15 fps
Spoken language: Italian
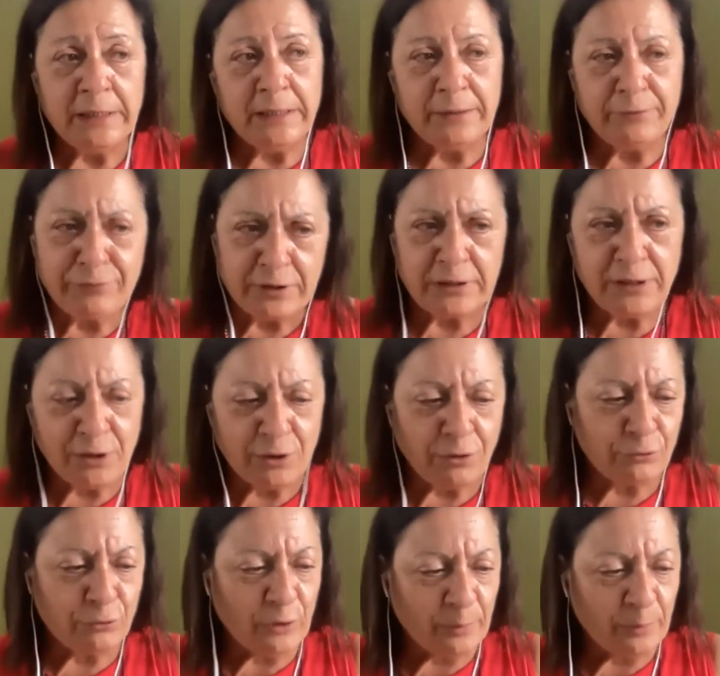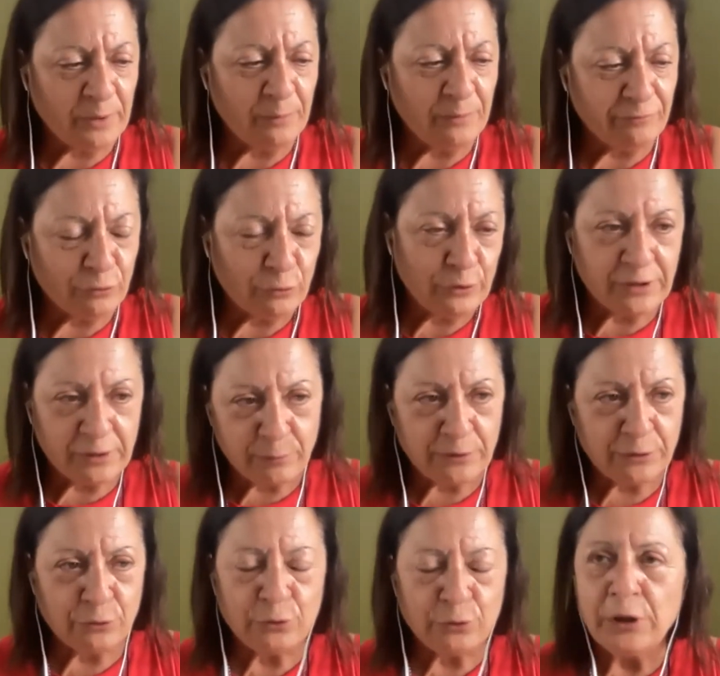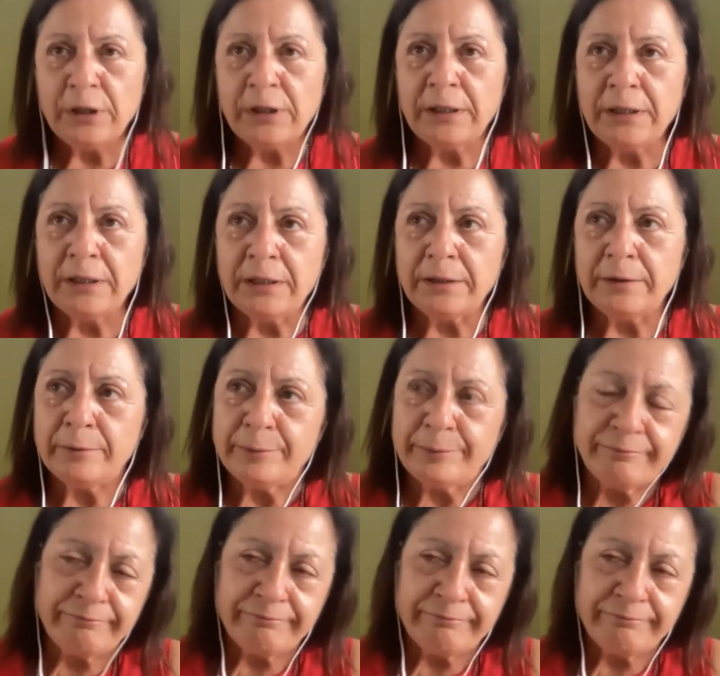E infatti ricordo le prime volte quando eh,